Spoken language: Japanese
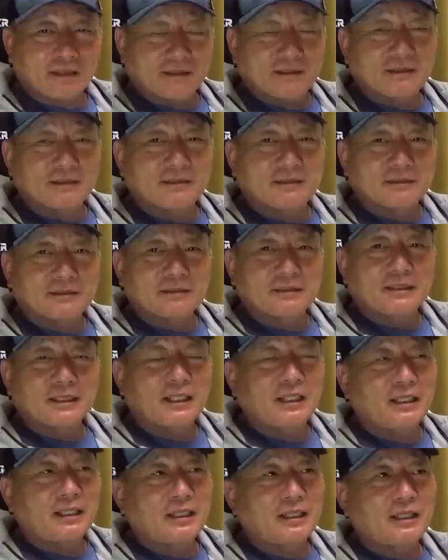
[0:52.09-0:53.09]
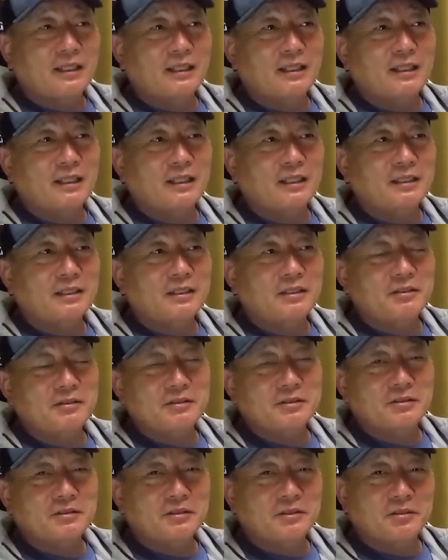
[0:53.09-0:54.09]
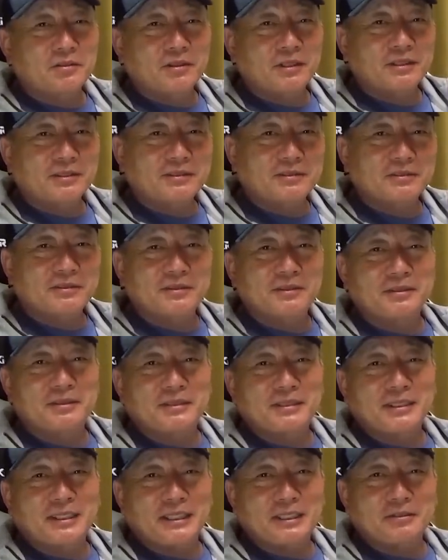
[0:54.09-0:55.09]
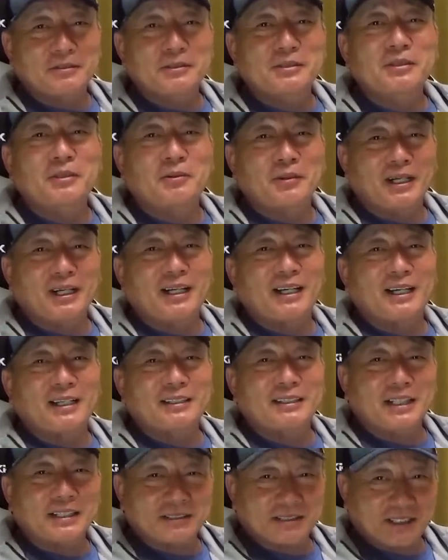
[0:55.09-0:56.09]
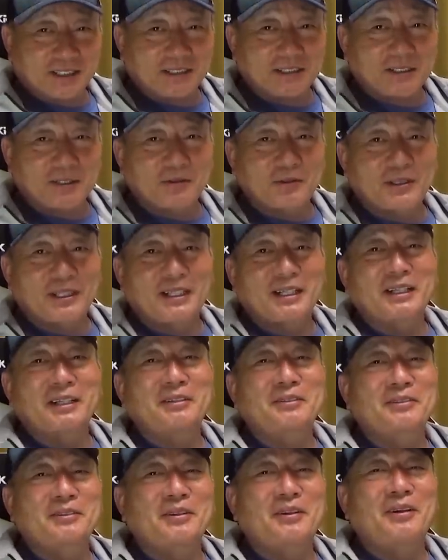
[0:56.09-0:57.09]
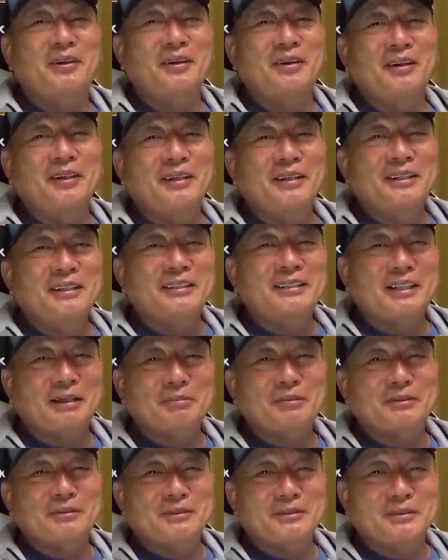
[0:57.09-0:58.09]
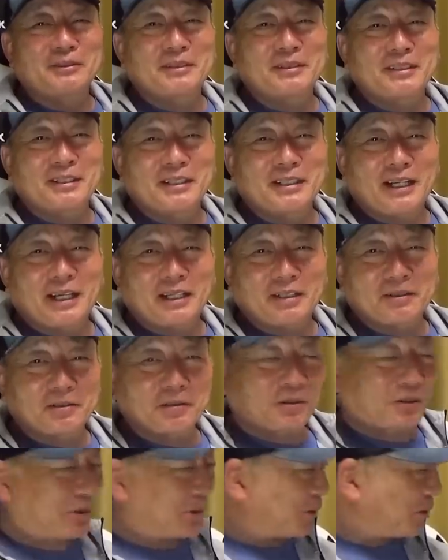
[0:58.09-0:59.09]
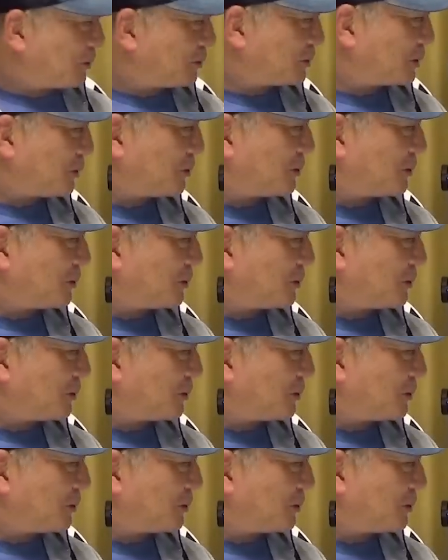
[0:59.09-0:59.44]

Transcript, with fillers: うん、やってますね球場に応援する行く人は、うん、たっちゃんって呼んであげると、うん、多分あの喜ぶと